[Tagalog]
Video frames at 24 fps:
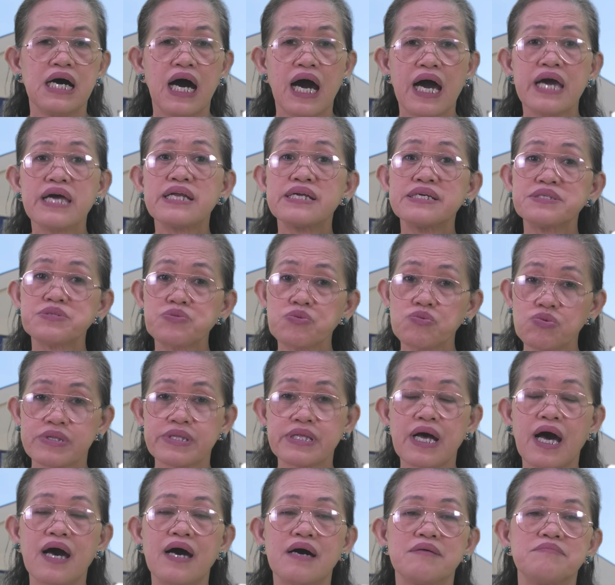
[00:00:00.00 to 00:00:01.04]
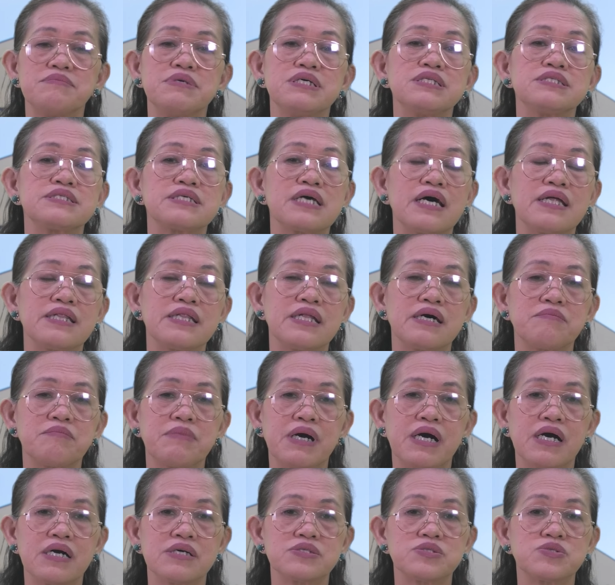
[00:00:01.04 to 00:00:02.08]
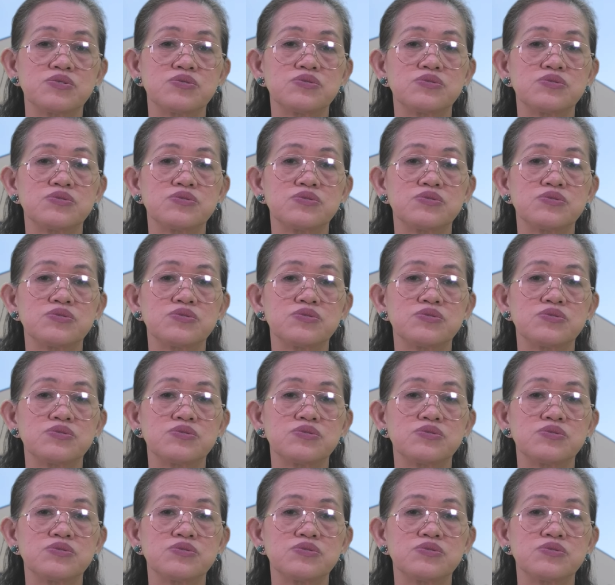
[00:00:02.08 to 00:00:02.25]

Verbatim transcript: ay resulta minsan ng mga